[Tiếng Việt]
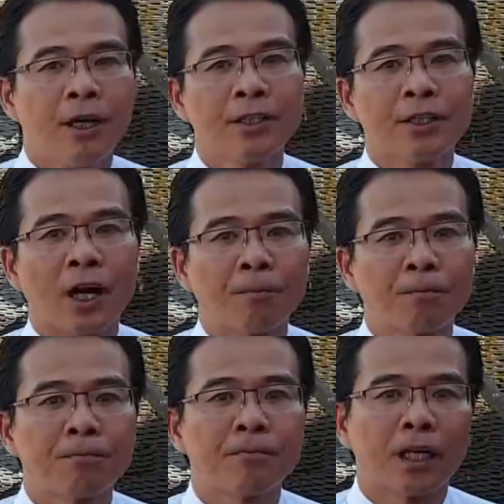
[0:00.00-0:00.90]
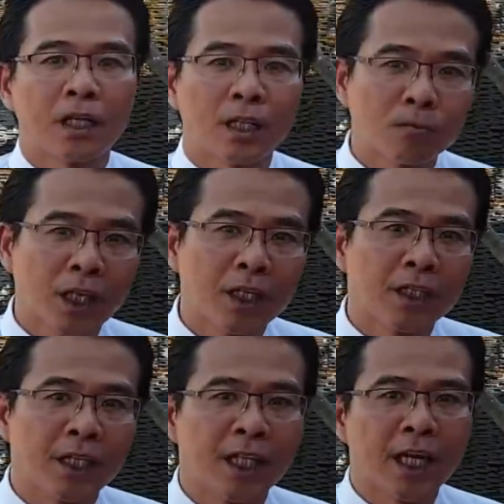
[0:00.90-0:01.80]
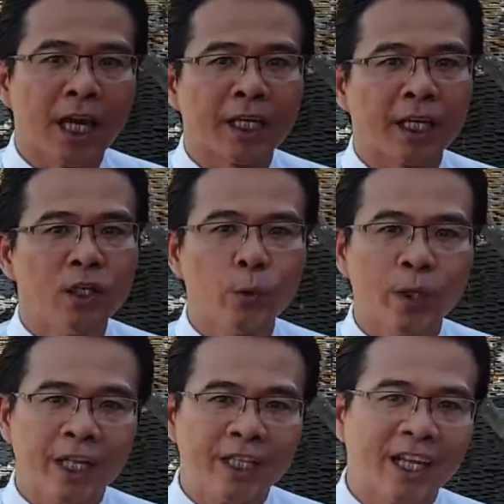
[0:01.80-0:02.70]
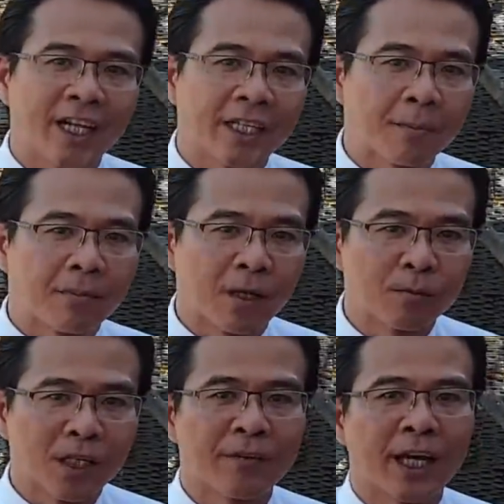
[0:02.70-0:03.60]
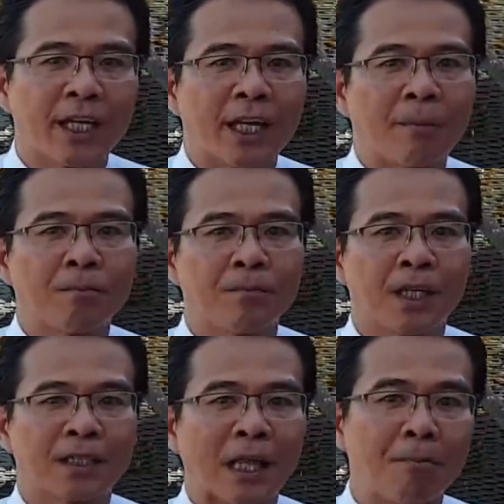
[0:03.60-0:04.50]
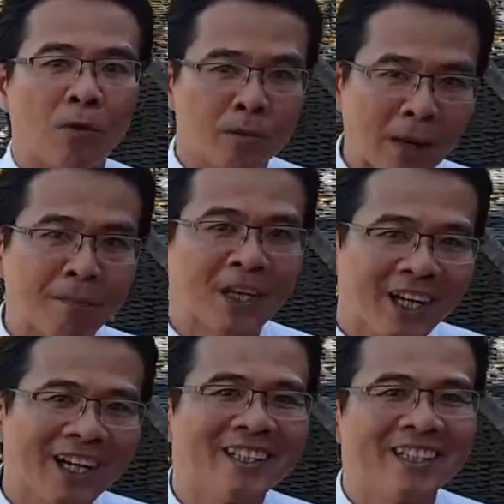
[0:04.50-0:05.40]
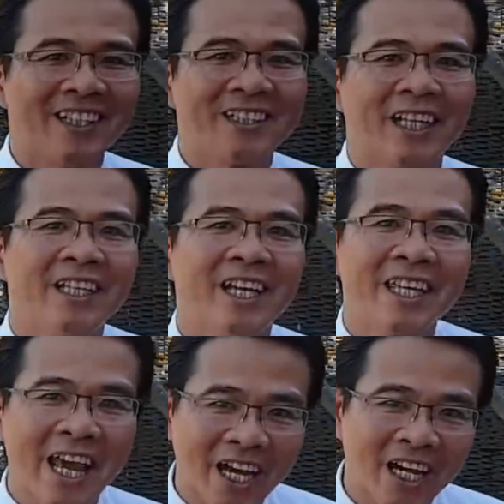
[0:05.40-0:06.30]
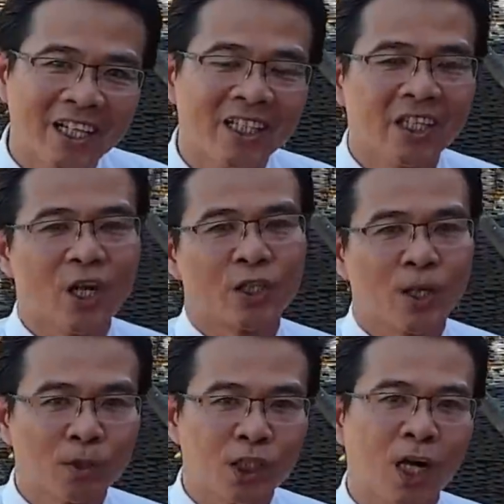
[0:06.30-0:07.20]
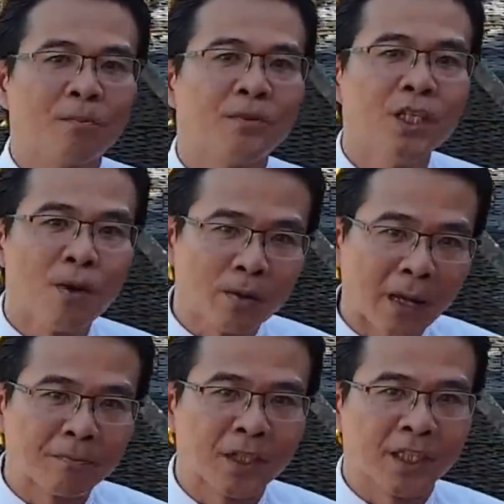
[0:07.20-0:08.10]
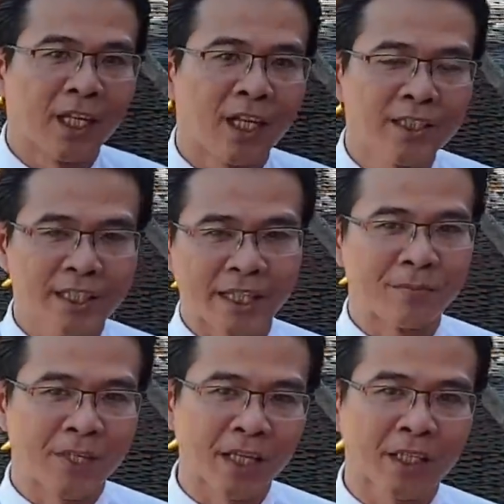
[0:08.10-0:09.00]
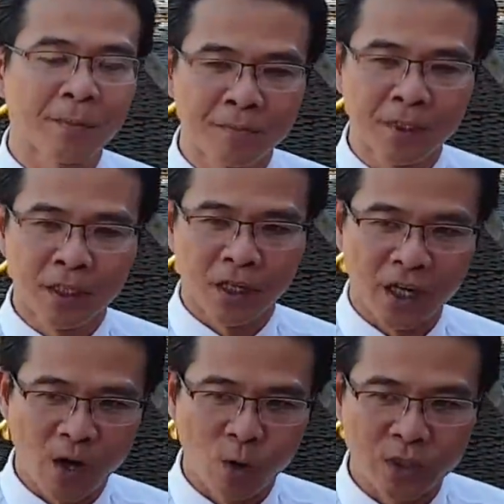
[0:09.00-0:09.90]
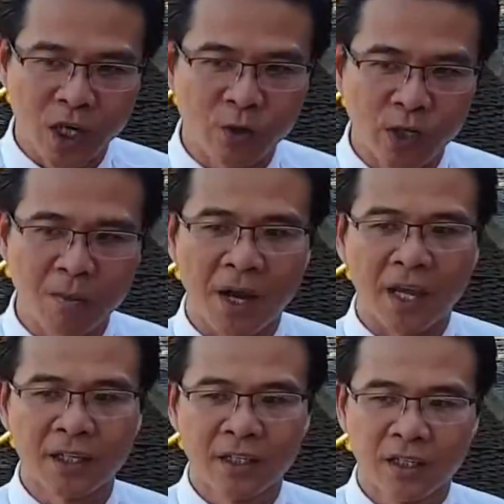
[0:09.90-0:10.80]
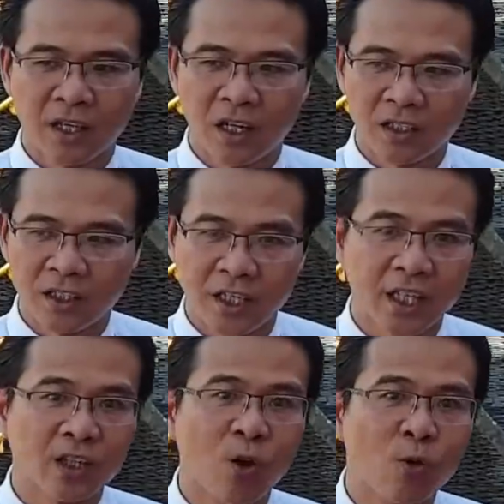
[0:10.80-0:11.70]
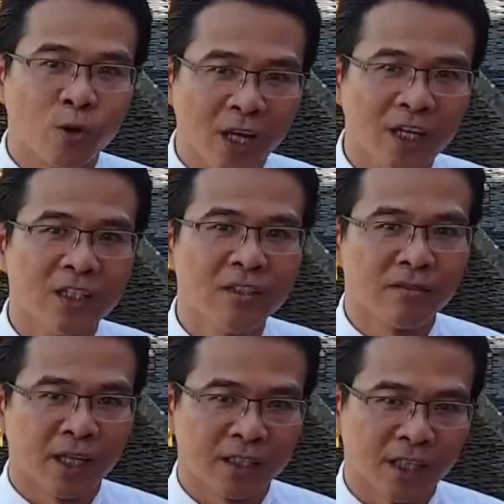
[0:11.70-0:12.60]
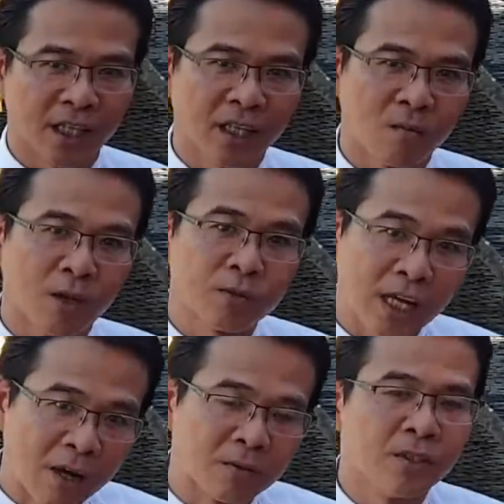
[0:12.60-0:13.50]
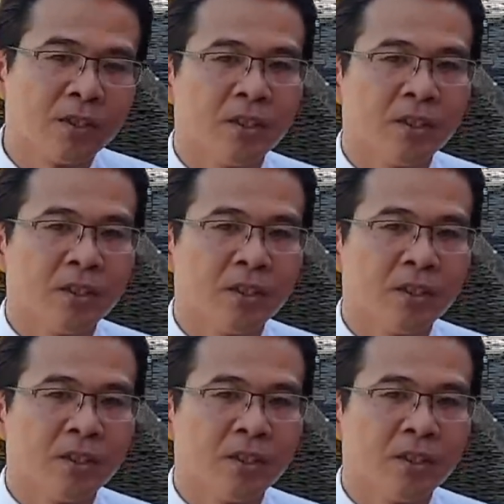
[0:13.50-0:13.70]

Với trường hợp à, công ty thì ngân hàng nhà nước quy định là các công ty phải thành lập à, tầm một năm trở lên thì sẽ dễ dàng hơn. Còn trong trường hợp dưới một năm thì Thái Lớn sẽ xem xét tiếp cái hồ sơ của các bạn à, về doanh thu được các thứ và sẽ không có sao.